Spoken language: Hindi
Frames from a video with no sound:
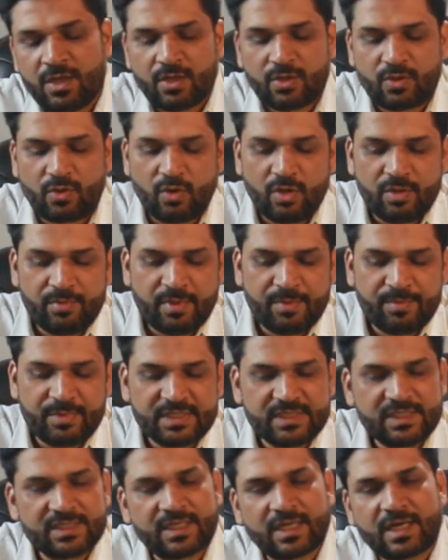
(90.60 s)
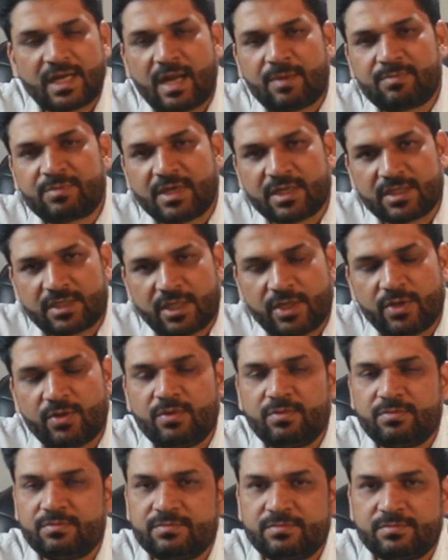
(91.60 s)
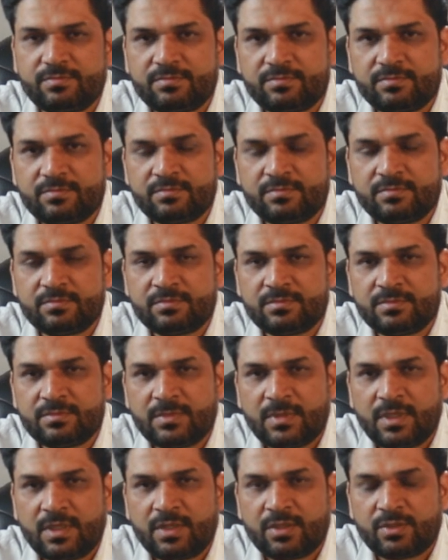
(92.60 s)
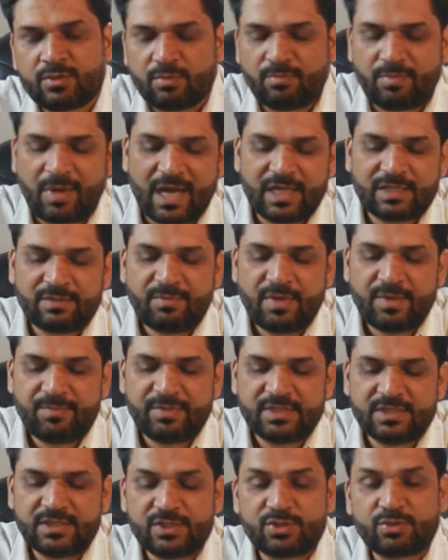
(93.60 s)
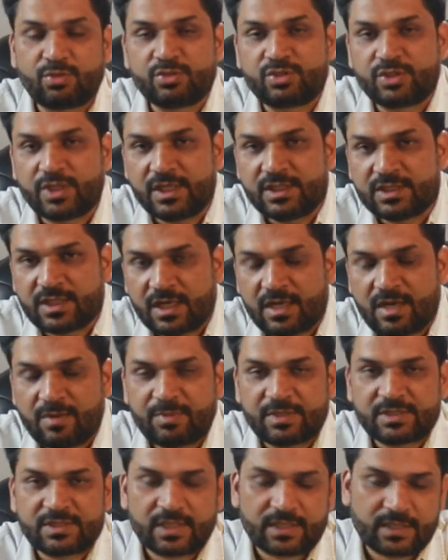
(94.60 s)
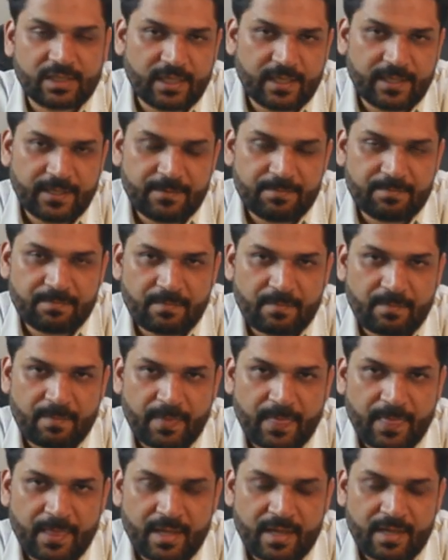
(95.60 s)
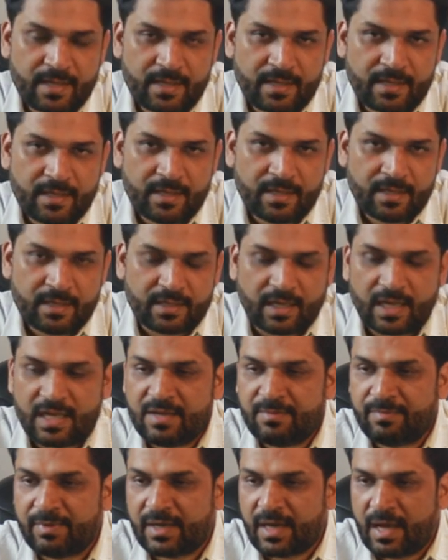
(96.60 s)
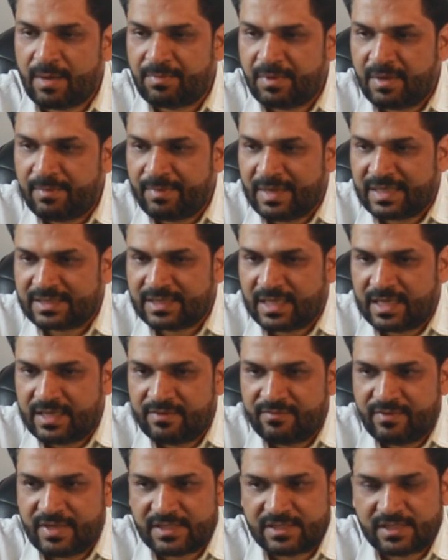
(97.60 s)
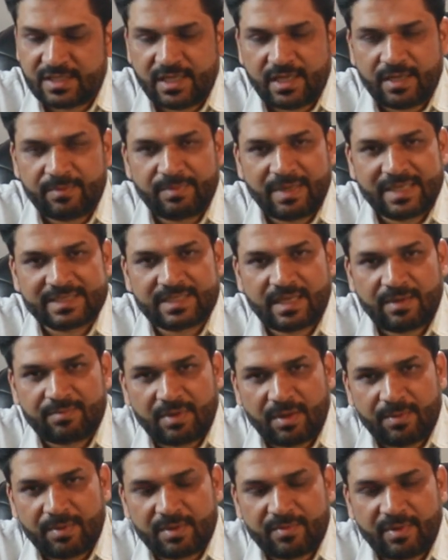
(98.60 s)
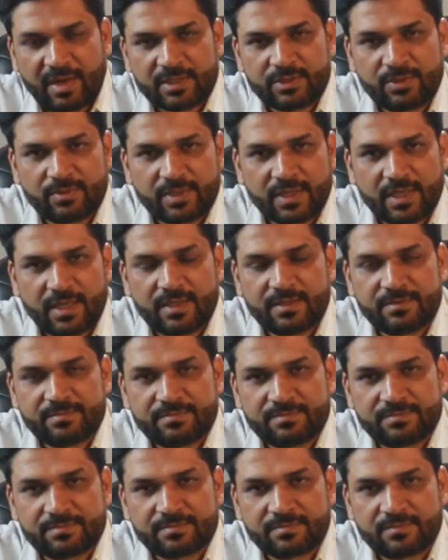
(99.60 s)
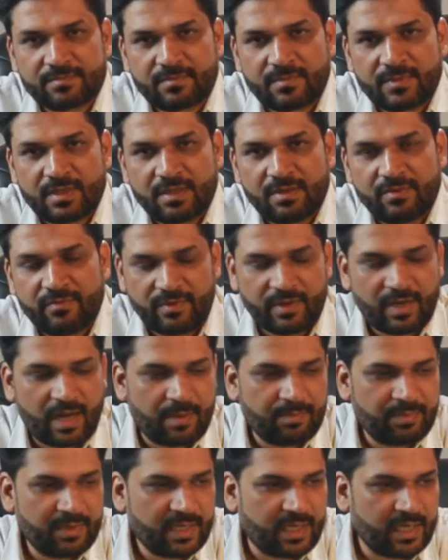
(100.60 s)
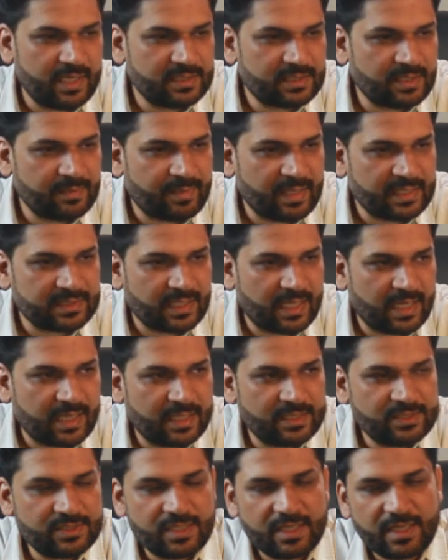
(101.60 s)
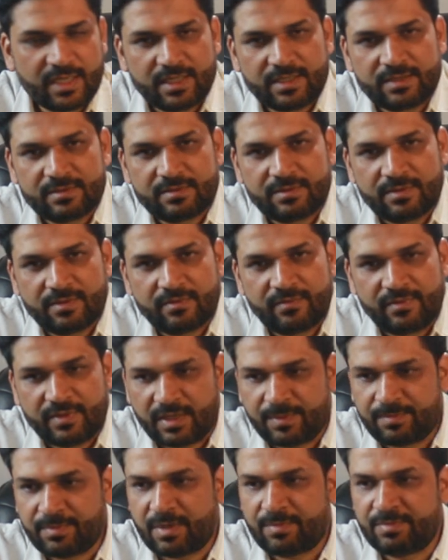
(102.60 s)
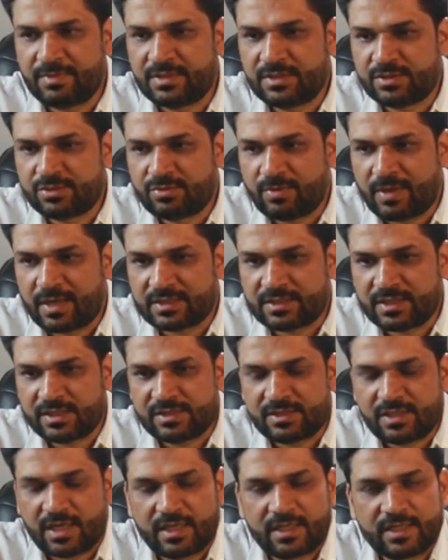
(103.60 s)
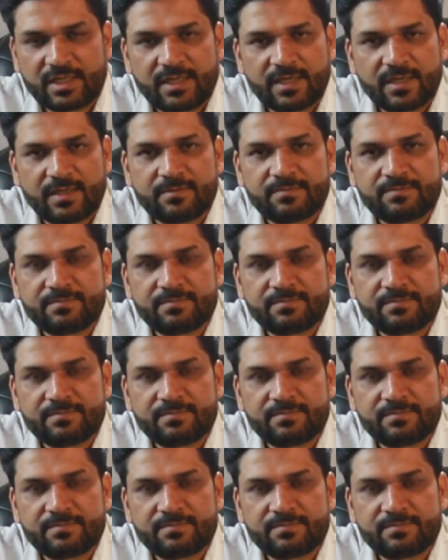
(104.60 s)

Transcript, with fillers: कोई भी बिजनेस अगर आप करते हो तो बाद में बिजनेस को चेंज करना पड़ सकता है कहीं पर आपने पैसा इन्वेस्ट किया पैसा आपका बर्बाद हो गया फिर आपने कहीं से पैसा अरेंज किया फिर अपना बिजनेस द्वारा से स्टार्ट किया